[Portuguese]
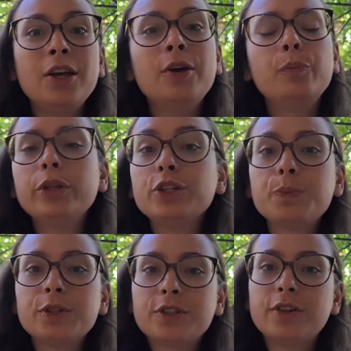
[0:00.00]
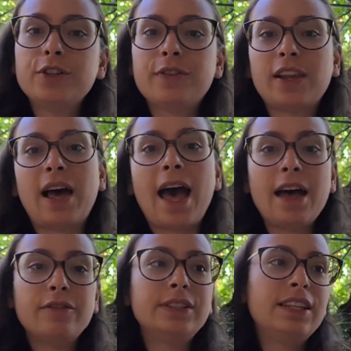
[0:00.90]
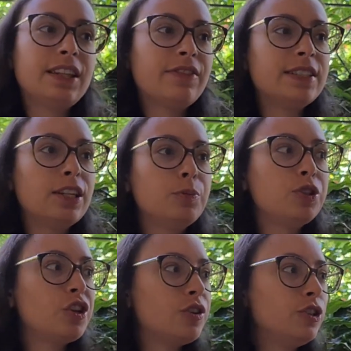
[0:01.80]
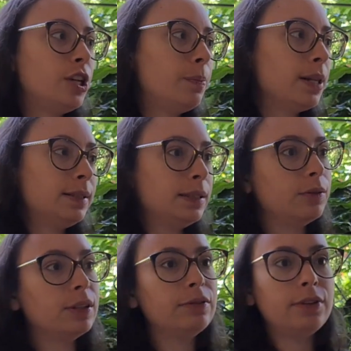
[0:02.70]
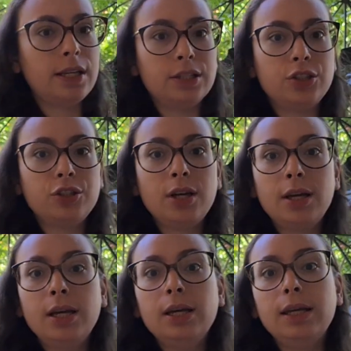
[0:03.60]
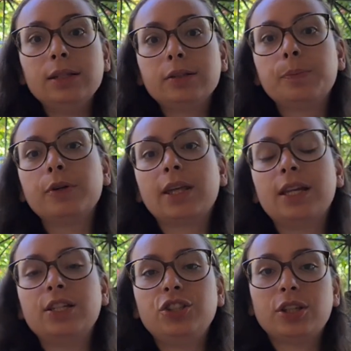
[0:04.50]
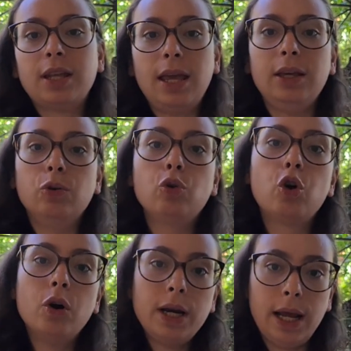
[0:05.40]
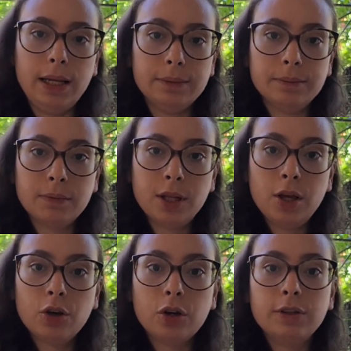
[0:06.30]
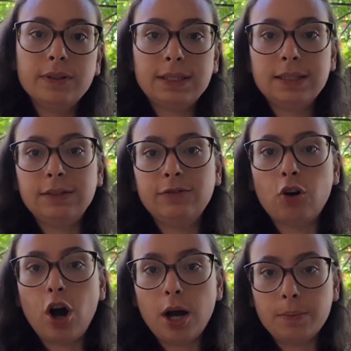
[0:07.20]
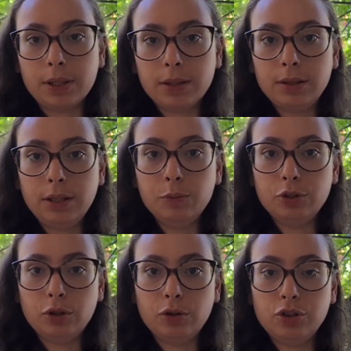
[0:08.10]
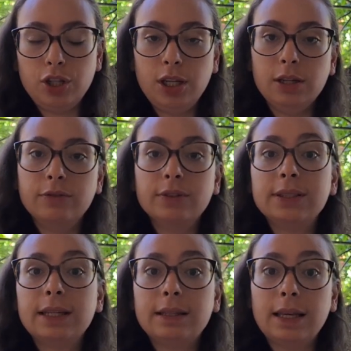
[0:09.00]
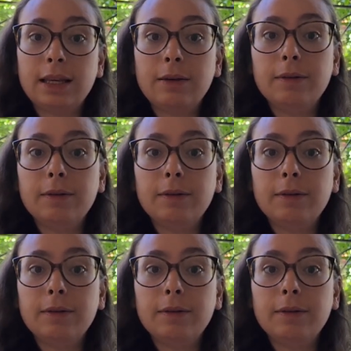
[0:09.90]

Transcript: Muitas pessoas falam: ah, você está fazendo museologia pela segunda vez. Isso porque a gente tem um corém. Quando você se forma em museologia, você tem que